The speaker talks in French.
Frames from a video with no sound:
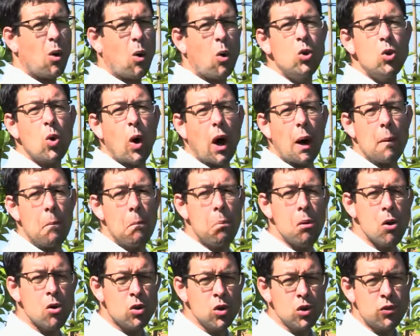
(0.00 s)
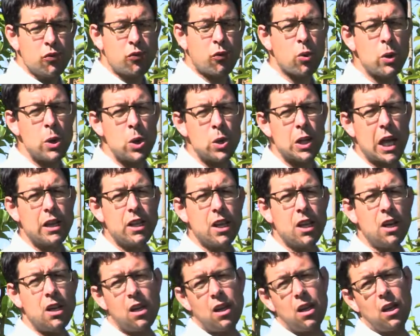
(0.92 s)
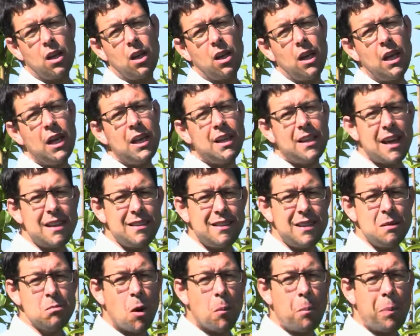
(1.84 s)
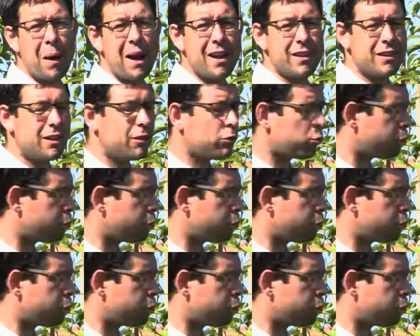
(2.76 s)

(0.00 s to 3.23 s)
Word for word: on aura beaucoup de fruits une année et quasiment pas l'année